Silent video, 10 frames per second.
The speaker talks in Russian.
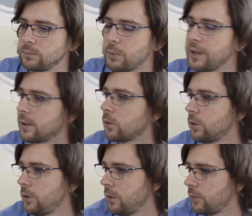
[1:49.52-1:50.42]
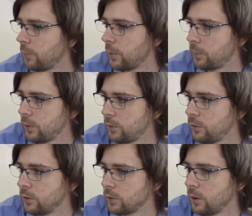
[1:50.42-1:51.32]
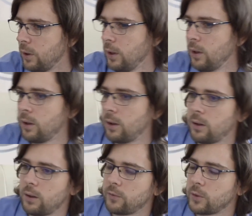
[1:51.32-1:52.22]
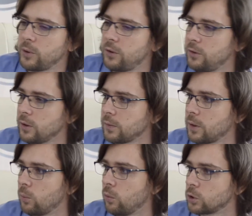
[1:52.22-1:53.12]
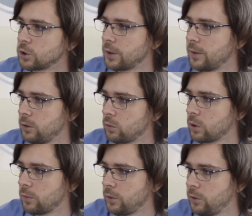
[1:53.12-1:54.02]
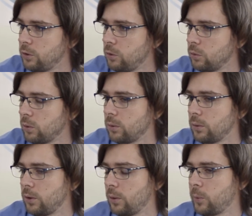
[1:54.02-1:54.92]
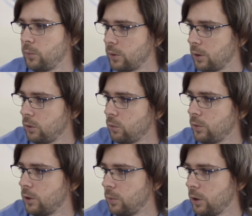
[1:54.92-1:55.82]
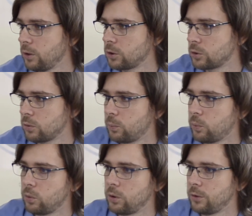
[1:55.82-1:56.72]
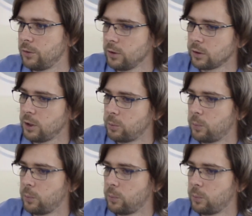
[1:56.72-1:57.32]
принять какое-то действие по, по этой сделке. А автоматизированно можно дать руководителю напоминание, уведомление, что по этой сделке, либо